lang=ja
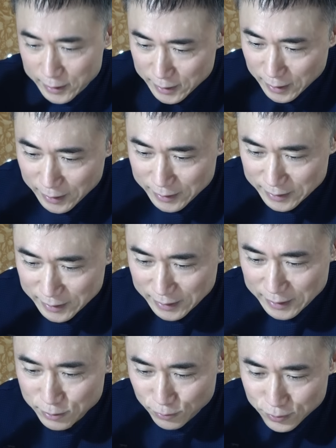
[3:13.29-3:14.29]
明らか
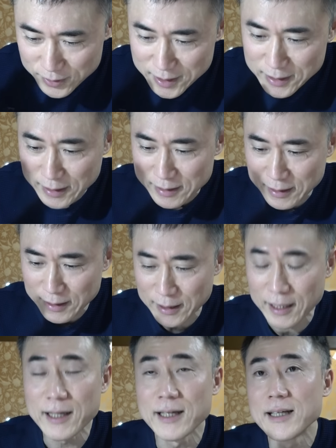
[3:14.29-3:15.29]
にそう不自然
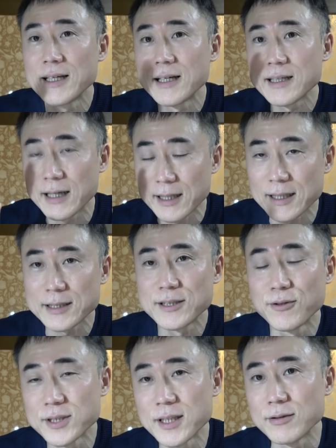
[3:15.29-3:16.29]
な体つ
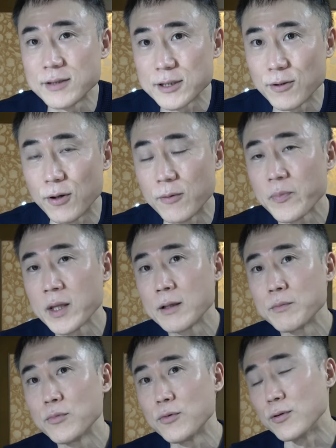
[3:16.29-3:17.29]
きをしてるんですよ。
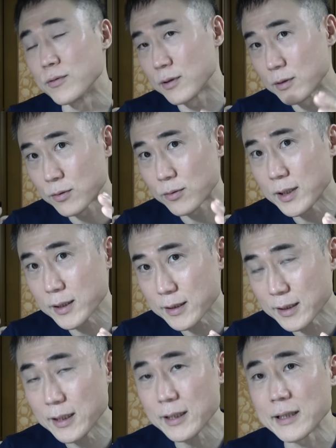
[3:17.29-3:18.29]
もうどれだ
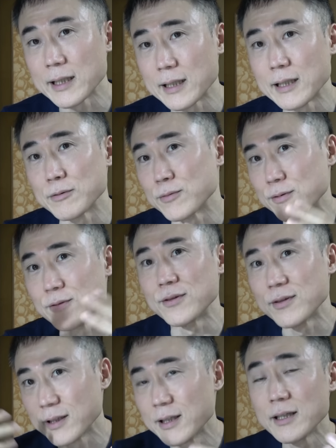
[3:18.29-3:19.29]
けあ
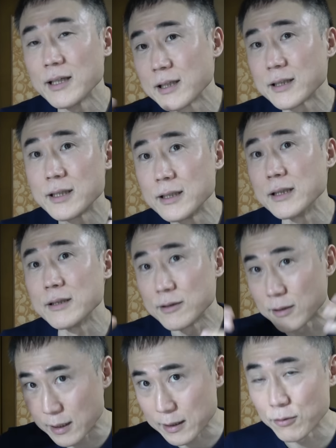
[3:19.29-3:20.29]
の筋
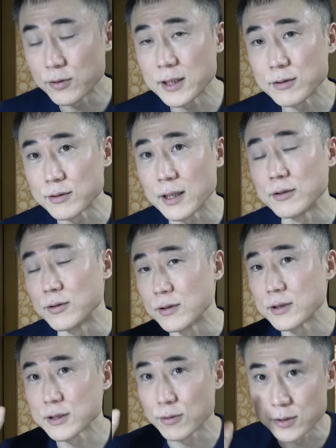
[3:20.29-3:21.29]
肉がね大きくなる
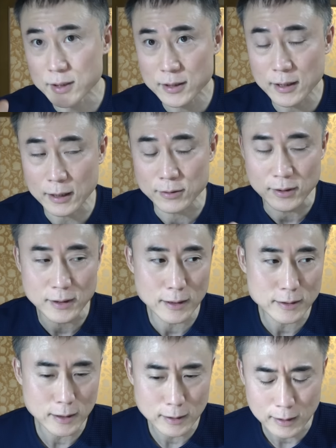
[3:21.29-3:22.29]
素質がある遺
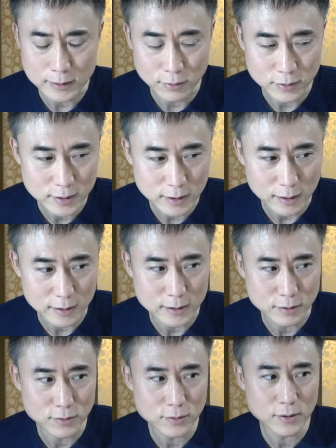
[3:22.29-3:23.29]
伝子的な素質があって
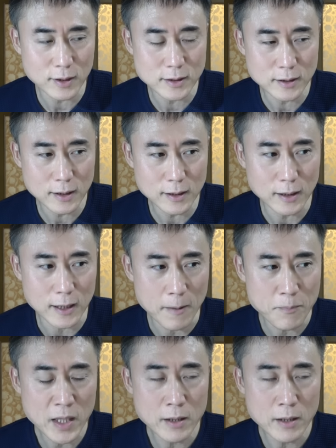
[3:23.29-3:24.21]
そういう人たちが、